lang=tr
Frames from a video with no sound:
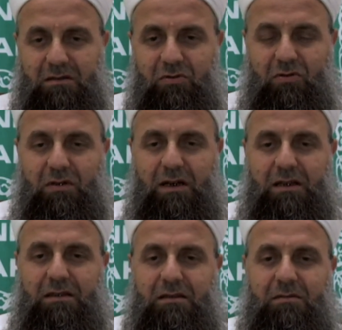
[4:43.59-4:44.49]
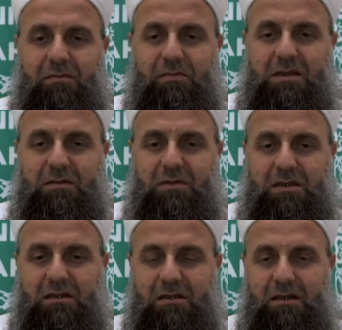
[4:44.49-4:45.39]
Bu Kur'an bizim
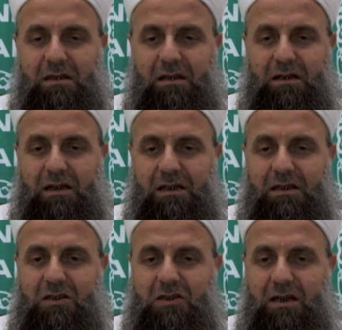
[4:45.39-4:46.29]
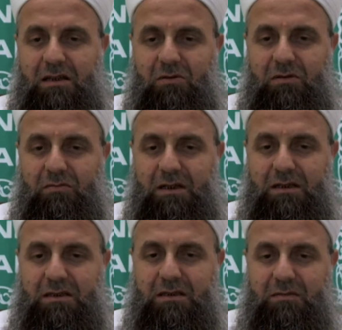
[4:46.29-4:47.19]
için hayırlı şahit
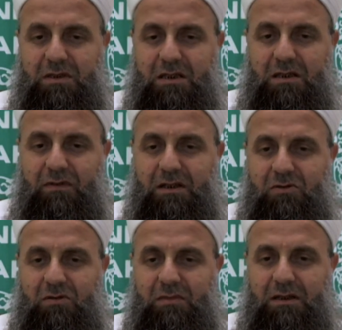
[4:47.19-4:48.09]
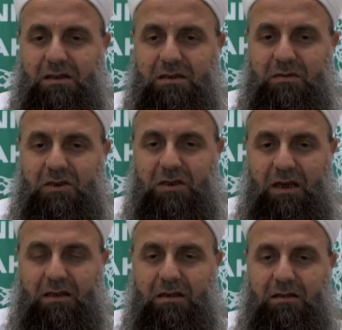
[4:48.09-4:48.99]
olmaz. Bize şefaatçi olmaz. Bizi
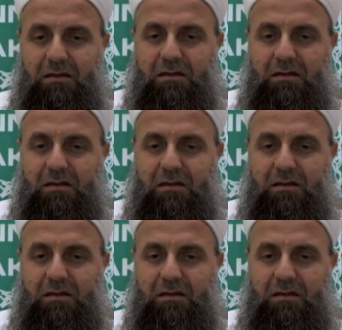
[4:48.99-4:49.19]
şikayettir.